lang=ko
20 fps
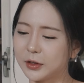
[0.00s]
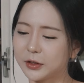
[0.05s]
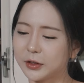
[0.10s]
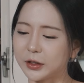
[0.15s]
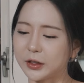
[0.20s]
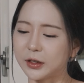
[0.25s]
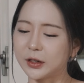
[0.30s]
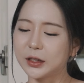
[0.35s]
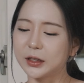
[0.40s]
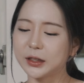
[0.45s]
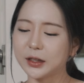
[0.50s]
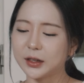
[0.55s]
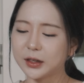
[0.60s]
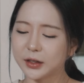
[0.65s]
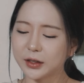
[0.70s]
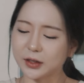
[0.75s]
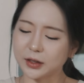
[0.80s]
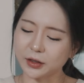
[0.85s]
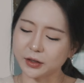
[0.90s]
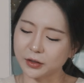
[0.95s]
근데 글
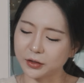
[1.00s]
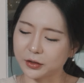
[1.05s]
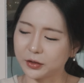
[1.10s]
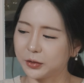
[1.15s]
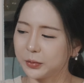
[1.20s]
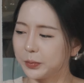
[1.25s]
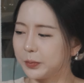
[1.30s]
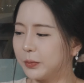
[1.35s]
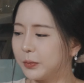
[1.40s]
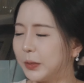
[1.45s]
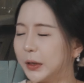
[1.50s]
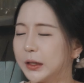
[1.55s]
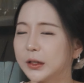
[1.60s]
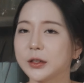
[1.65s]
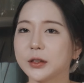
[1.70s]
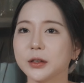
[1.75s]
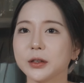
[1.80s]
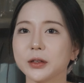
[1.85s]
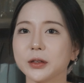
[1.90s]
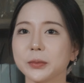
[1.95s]
레날라키 이거
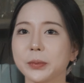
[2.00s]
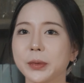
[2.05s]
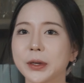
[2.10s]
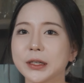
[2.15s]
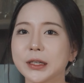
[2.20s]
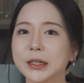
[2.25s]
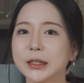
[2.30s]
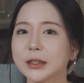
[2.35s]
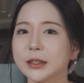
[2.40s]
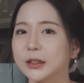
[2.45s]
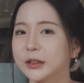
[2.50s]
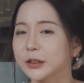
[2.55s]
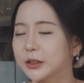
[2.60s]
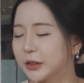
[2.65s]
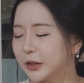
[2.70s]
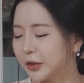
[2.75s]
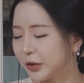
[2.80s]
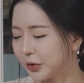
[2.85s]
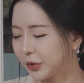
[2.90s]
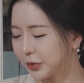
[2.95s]
바틀 패키지
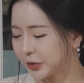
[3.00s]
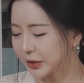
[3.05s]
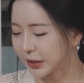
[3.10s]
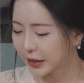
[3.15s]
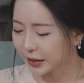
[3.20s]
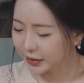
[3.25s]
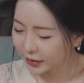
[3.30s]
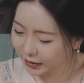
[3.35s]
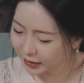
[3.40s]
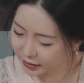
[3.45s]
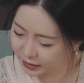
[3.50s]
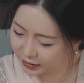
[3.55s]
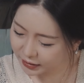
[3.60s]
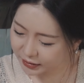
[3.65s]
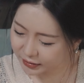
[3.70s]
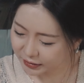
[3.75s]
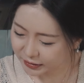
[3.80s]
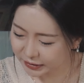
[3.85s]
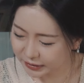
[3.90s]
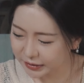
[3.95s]
같은 거
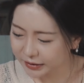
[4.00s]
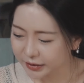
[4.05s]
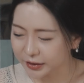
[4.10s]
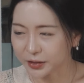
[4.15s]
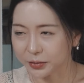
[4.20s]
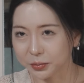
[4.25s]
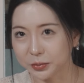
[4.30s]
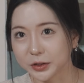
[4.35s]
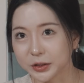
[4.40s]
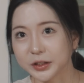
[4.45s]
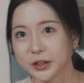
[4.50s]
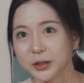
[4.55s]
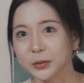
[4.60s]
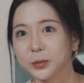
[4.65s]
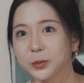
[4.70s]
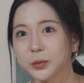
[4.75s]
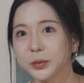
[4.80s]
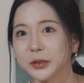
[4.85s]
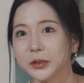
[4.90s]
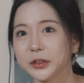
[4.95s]
색깔 진짜 이쁘게 잘
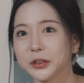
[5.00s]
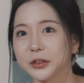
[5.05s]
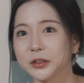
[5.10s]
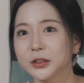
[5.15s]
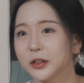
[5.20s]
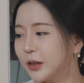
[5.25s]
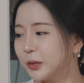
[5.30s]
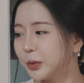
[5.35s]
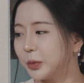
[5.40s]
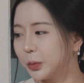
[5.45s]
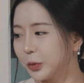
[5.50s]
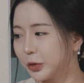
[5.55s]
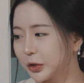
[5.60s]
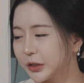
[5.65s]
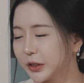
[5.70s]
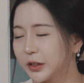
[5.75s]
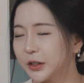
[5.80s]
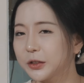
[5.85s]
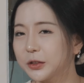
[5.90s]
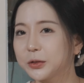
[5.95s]
뽑아내요 뭐 보라
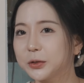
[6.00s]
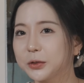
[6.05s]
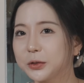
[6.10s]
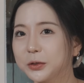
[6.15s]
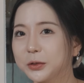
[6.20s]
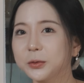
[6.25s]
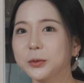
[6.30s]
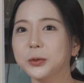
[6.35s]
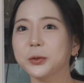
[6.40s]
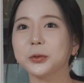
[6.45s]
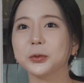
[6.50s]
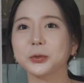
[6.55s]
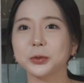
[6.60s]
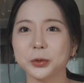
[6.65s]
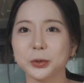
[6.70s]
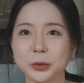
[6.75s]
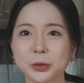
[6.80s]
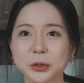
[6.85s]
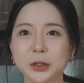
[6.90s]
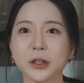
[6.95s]
색깔도 그렇고
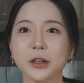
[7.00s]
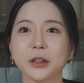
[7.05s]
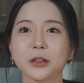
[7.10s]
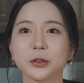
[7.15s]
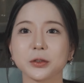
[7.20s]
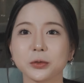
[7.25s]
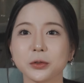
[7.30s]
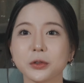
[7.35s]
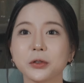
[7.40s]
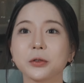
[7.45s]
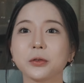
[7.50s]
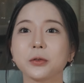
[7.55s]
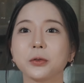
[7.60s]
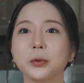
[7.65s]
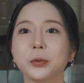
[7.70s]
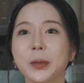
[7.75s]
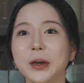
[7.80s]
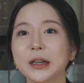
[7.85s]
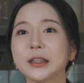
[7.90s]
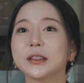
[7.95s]
초록 색깔도
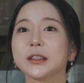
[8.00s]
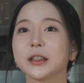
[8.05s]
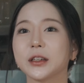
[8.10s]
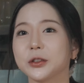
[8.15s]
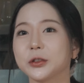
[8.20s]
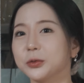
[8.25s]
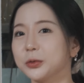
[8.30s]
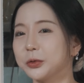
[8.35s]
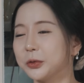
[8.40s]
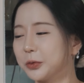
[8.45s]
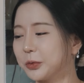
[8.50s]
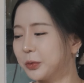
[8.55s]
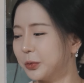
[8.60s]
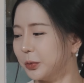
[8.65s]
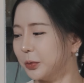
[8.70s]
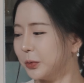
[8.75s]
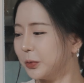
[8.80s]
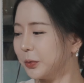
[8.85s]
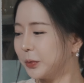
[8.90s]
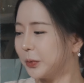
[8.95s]
그렇고 빨간 색깔도
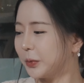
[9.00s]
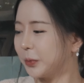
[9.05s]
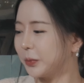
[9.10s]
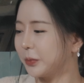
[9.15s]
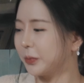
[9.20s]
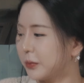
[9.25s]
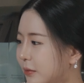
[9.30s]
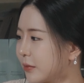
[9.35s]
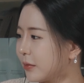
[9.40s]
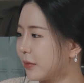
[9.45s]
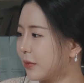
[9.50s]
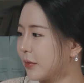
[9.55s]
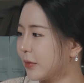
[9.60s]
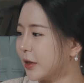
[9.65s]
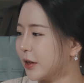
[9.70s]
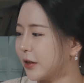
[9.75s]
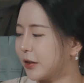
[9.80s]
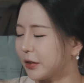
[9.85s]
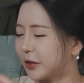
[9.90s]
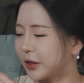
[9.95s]
그렇고
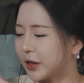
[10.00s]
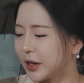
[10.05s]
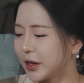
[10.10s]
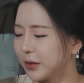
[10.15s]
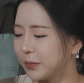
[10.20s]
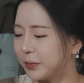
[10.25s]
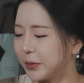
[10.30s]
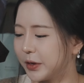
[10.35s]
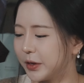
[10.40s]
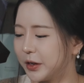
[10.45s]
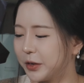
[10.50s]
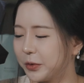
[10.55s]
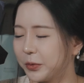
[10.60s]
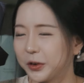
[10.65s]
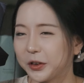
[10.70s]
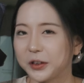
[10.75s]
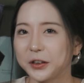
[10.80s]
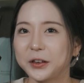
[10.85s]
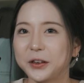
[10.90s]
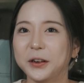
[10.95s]
여기 빌리
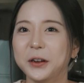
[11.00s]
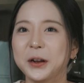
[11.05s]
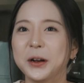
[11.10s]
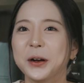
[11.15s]
워커